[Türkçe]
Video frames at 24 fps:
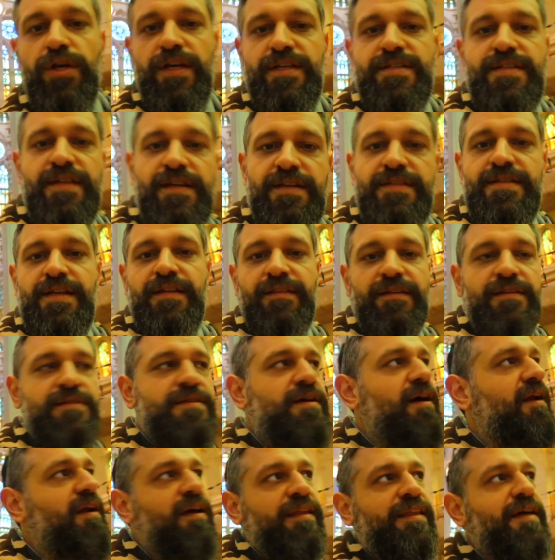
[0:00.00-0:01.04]
Esere sen nasıl
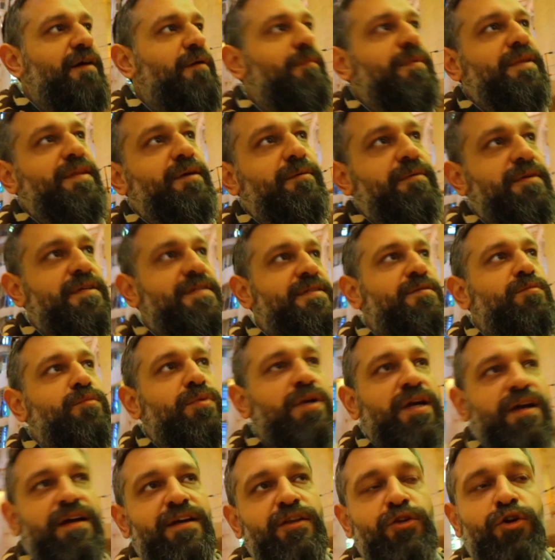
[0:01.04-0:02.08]
hala devam edebilirsin?
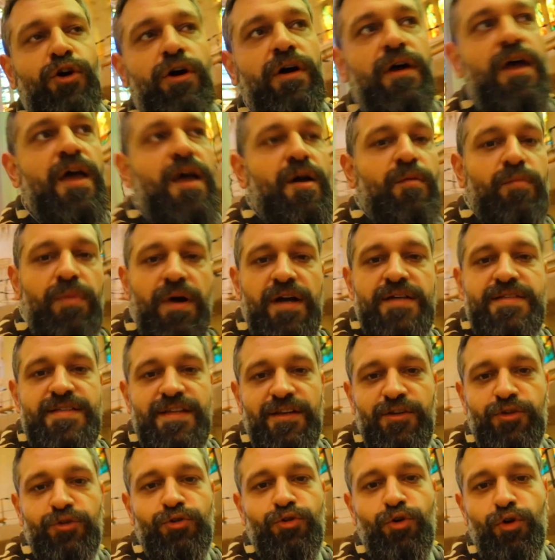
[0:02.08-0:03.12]
Bırakın o
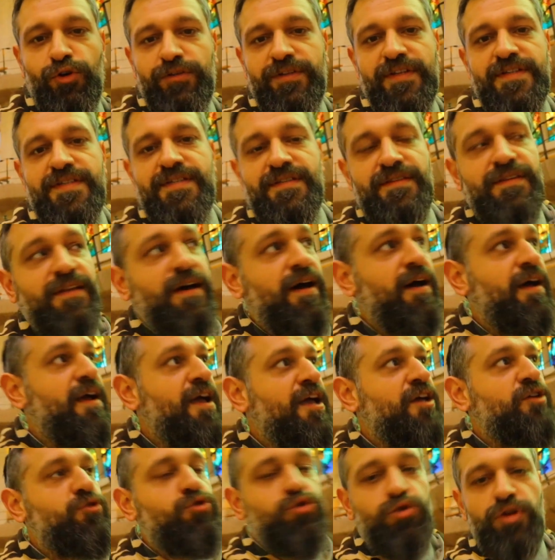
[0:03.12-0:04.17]
Barcelona'nın ortasında
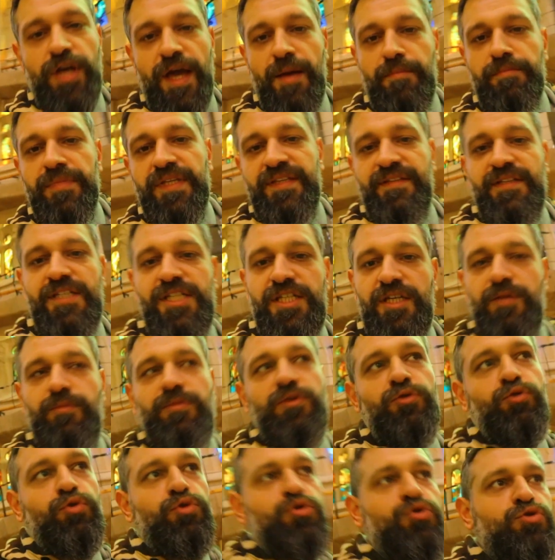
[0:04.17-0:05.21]
çürüyen bir diş
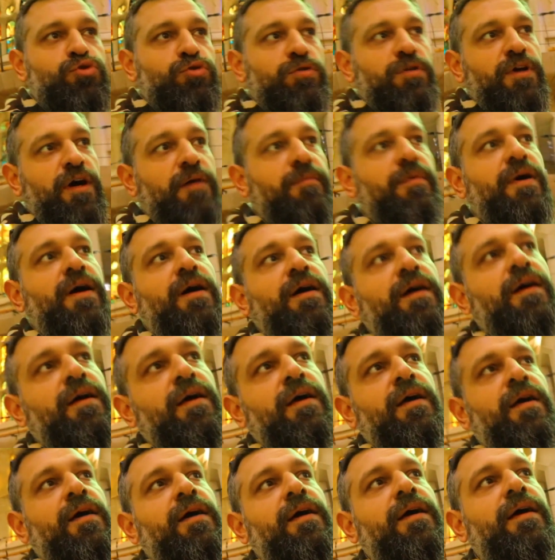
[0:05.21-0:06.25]
gibi dursun. Ama
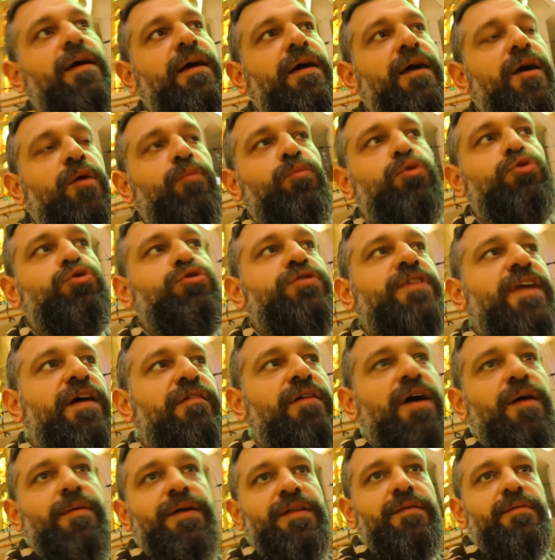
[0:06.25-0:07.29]
e, bunun
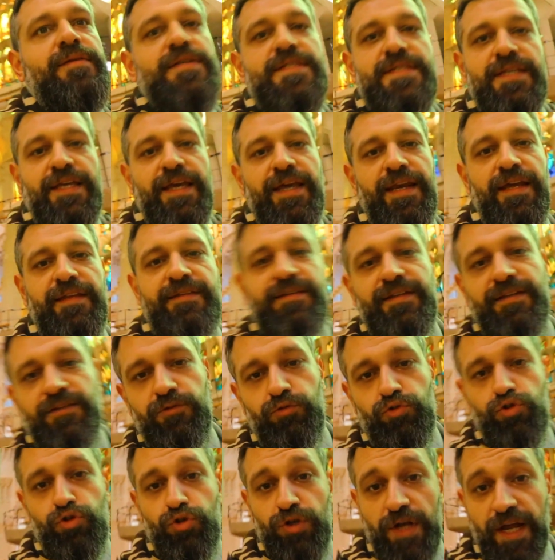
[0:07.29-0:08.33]
devam etmesi gerektiğini
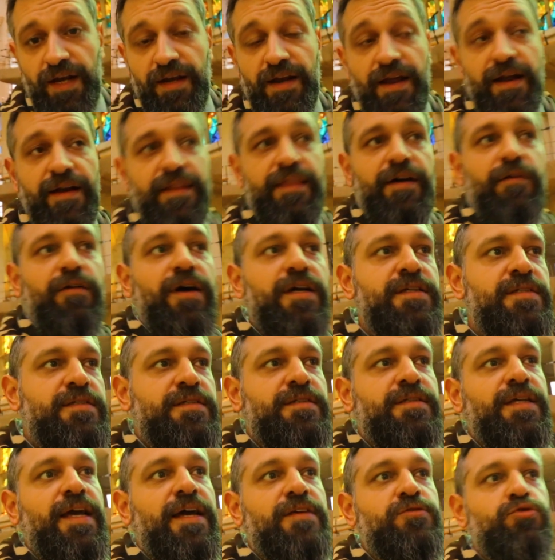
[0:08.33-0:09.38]
düşünenler de var.
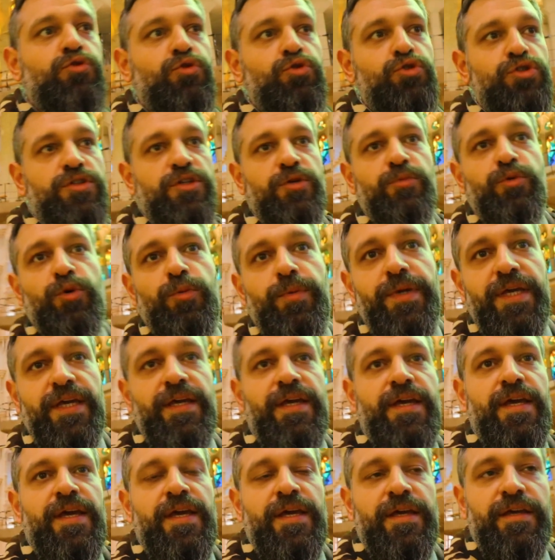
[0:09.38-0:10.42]
Yani sonuçta bu bir
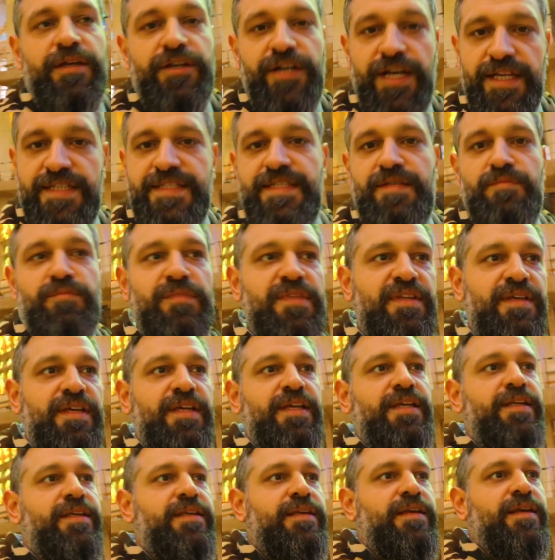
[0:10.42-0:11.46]
resim
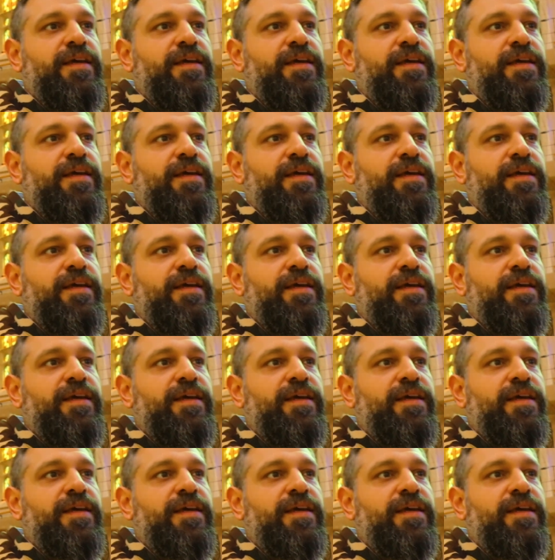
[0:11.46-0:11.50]
değil.